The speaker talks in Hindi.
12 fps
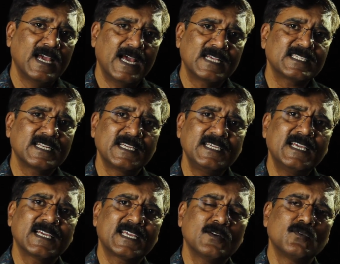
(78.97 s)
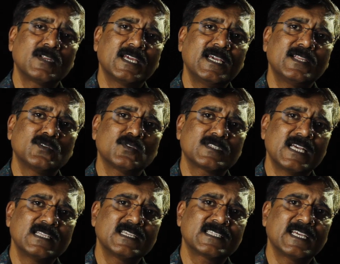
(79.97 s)
ऐसा नहीं है कि उनके जो
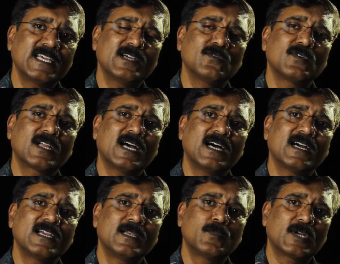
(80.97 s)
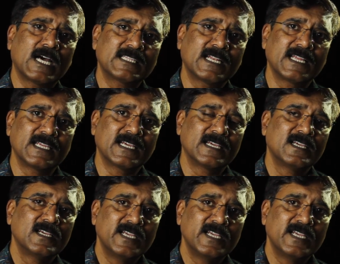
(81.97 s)
सेंसेस हैं उनका इनपुट आता नहीं है